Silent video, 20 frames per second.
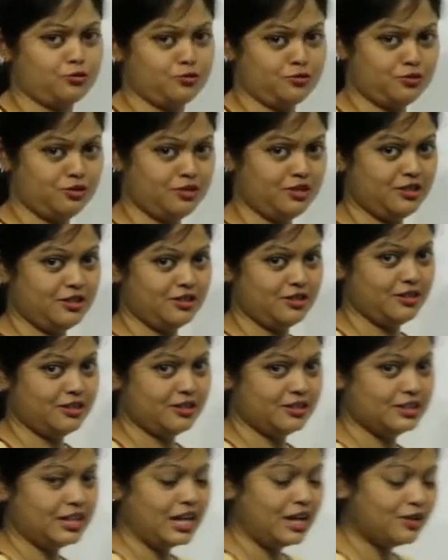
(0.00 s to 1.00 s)
করো
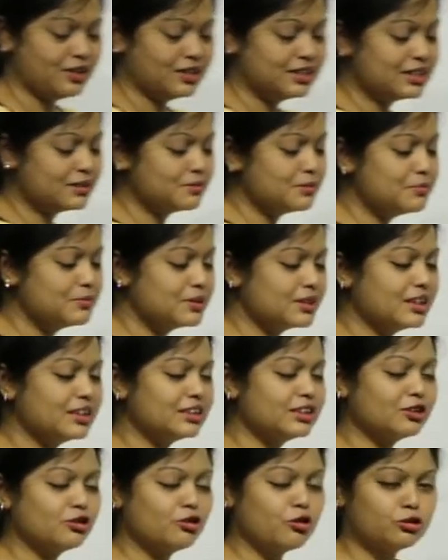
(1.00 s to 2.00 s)
তাহলে দেখবে
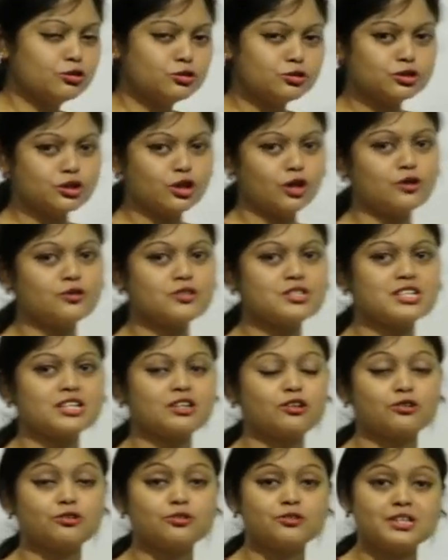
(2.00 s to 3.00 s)
বিজ্ঞানটা কত সহজে
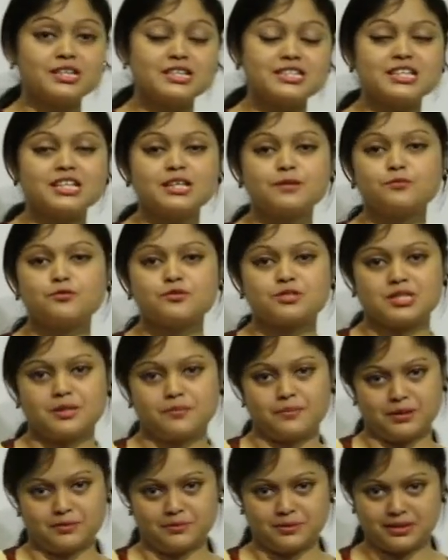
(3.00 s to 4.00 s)
কত ইজিলি বুঝতে
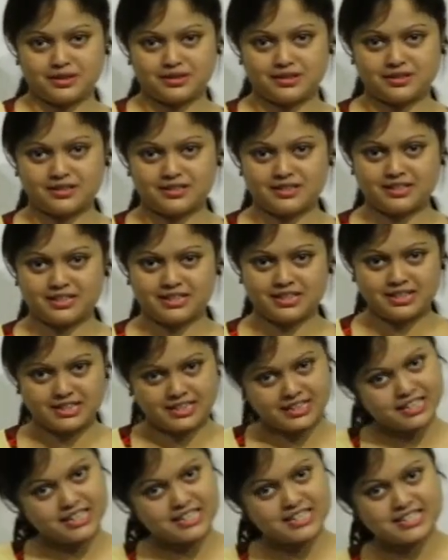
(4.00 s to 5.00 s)
পারবে
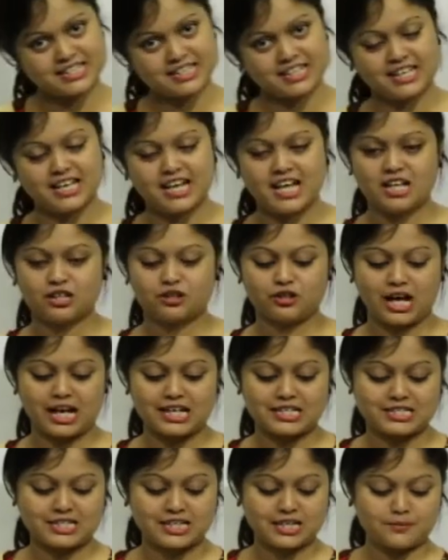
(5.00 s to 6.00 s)
ঠিক আছে তো
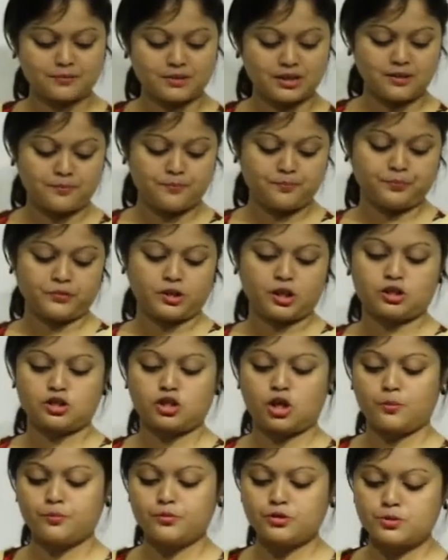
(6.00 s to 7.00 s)
আজকে আমি
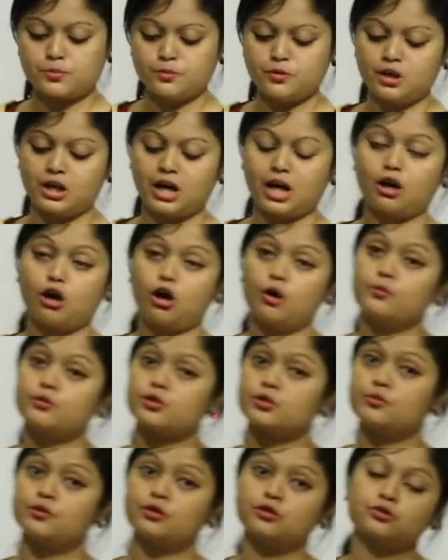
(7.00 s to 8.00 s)
সপুষ্পক আর
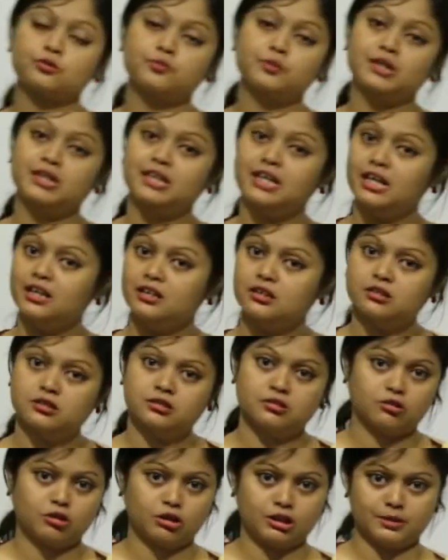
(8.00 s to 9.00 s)
অপুষ্পক উদ্ভিদ নিয়ে
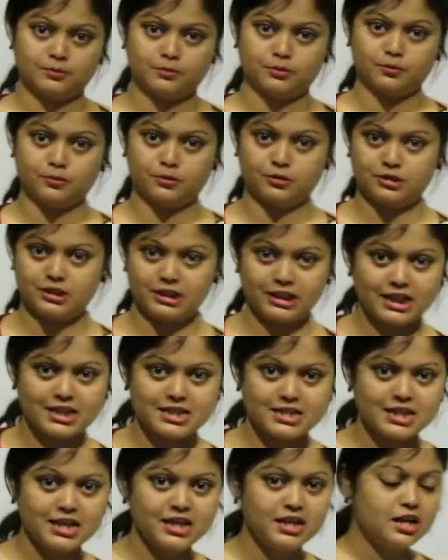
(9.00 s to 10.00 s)
কথা বলবো ঠিক
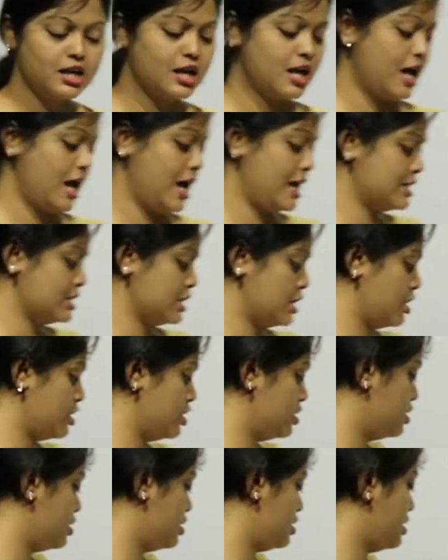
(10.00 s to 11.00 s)
আছে আচ্ছা
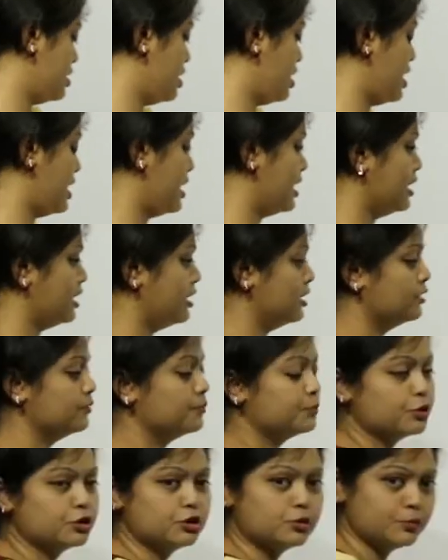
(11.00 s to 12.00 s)

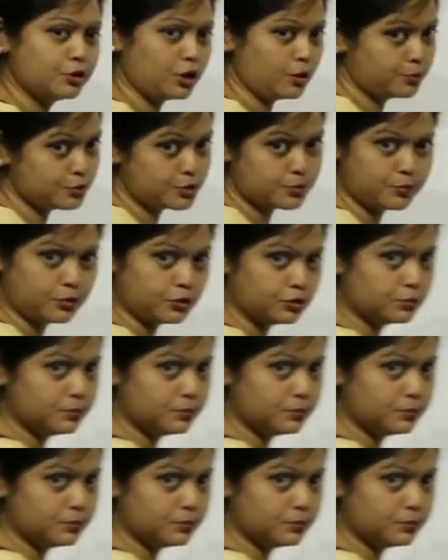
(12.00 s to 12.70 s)
প্রথমে অপুষ্পক